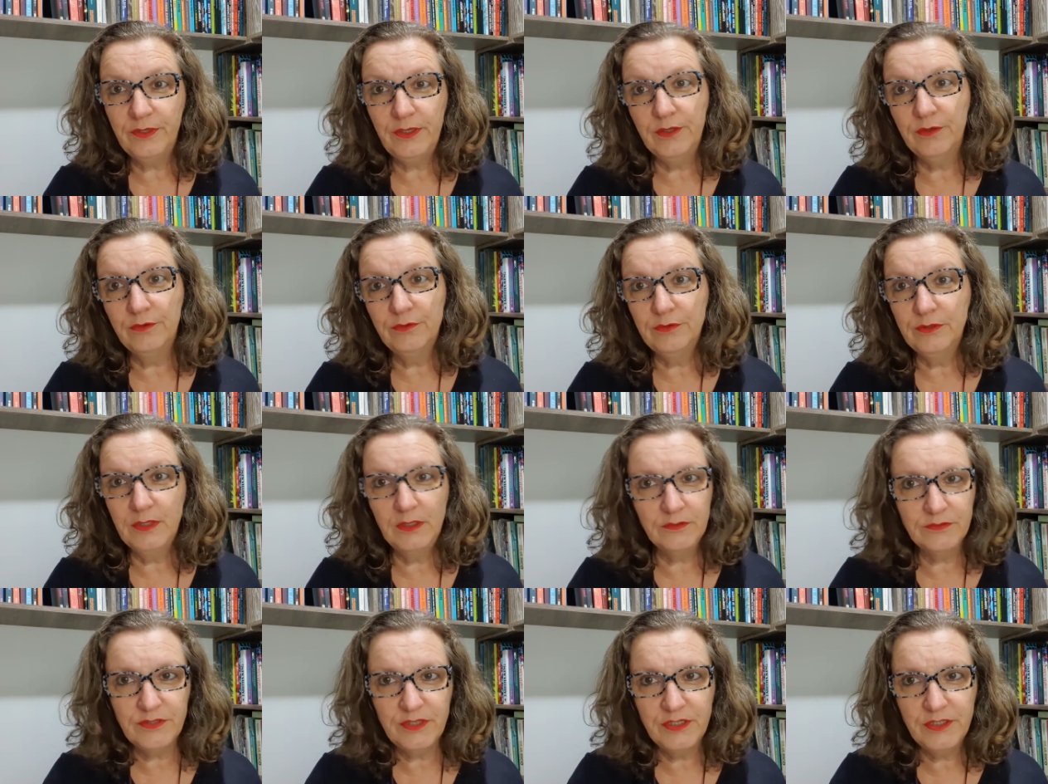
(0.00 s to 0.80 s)
eu
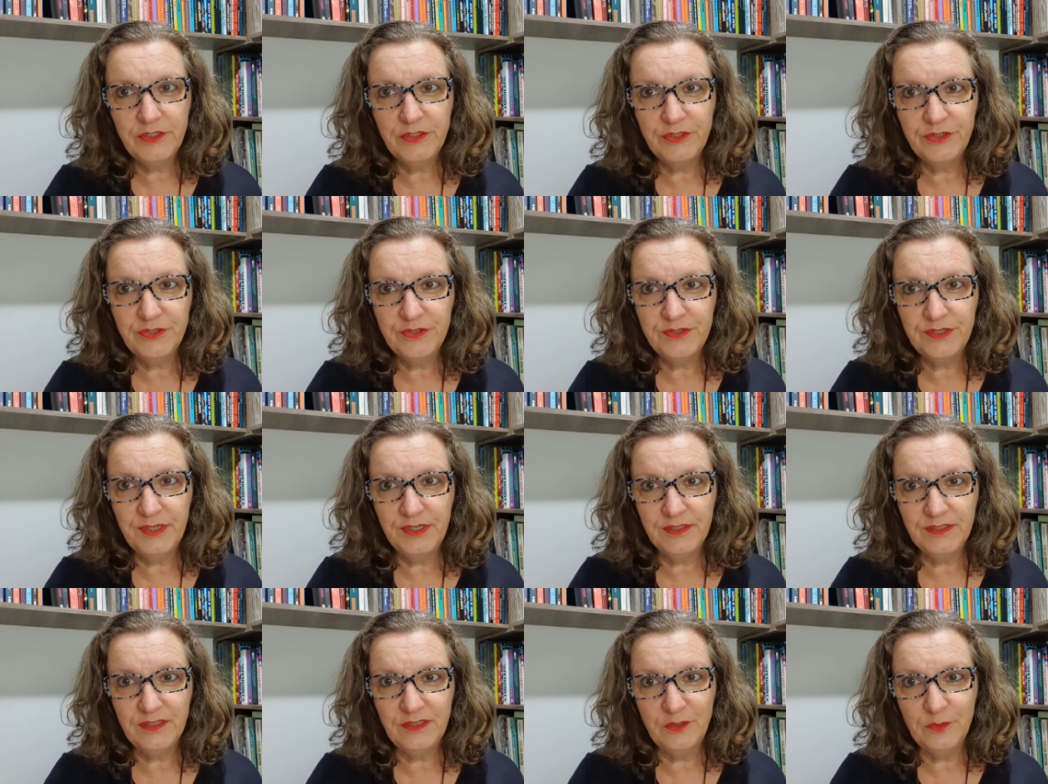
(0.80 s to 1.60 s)
não sei te dizer
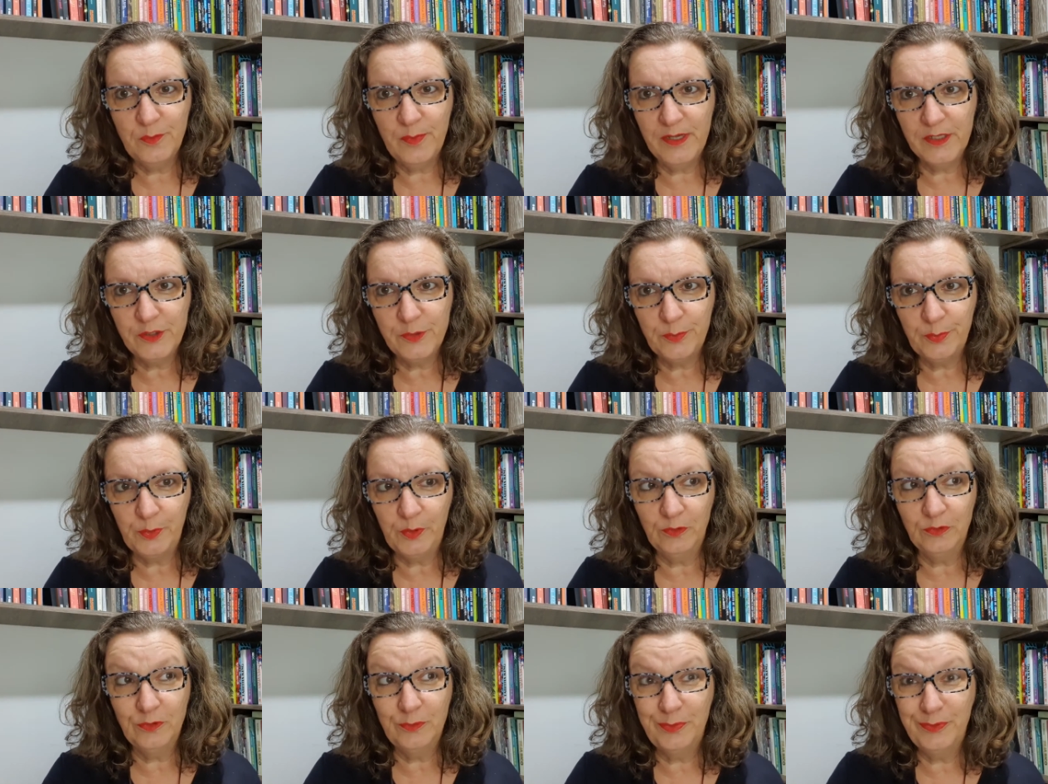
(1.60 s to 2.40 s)
assim de
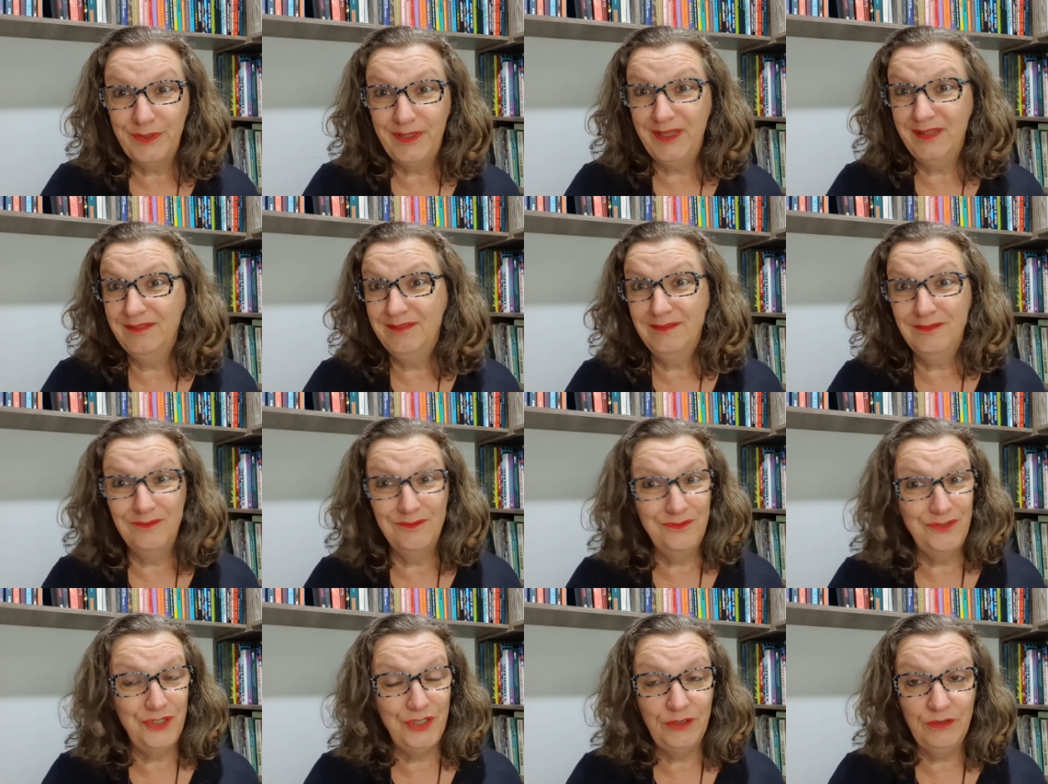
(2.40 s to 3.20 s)
bate-pronto, porque é
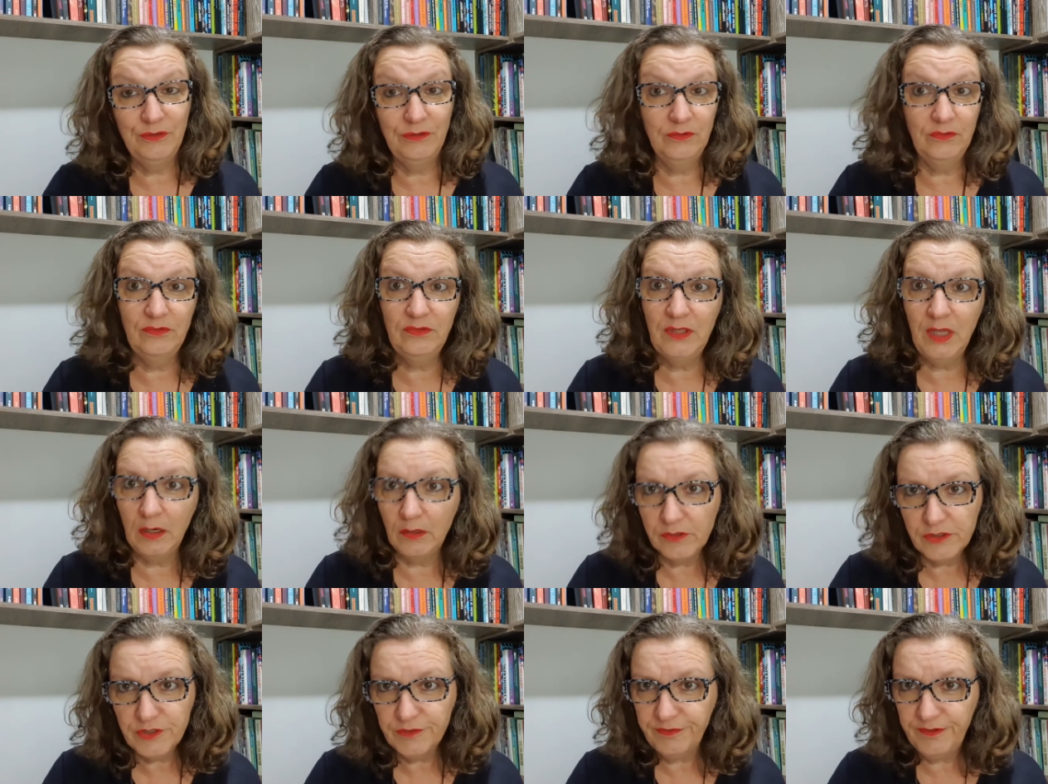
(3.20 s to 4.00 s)
um título
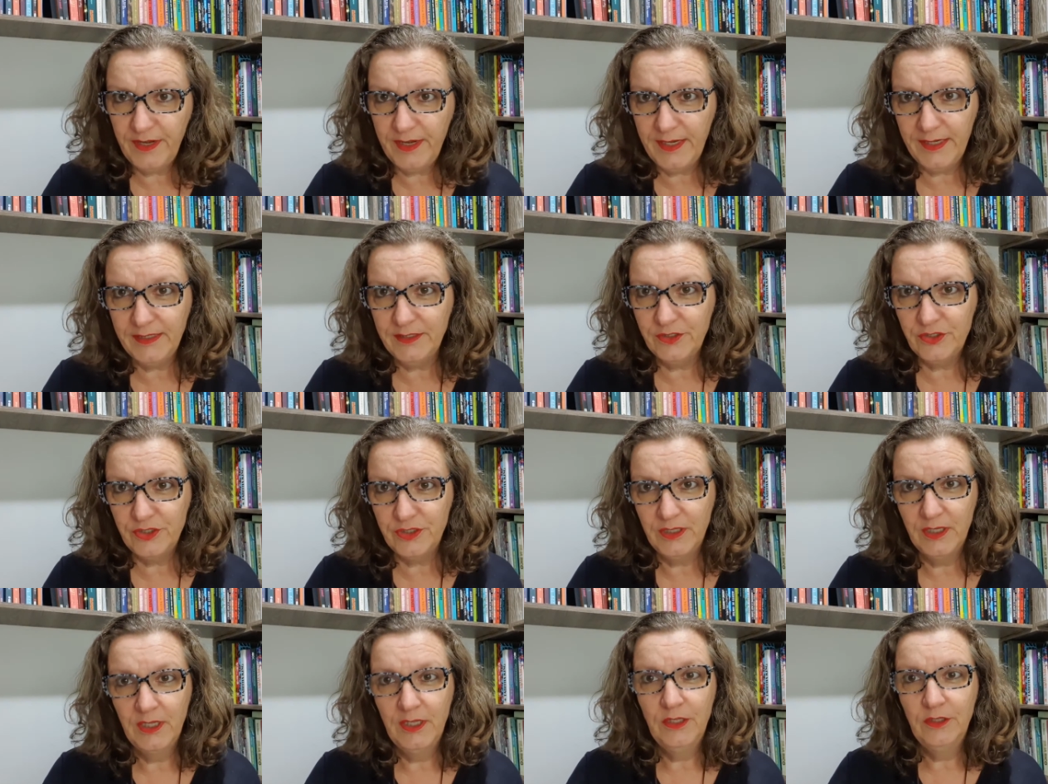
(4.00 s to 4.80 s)
tão diferente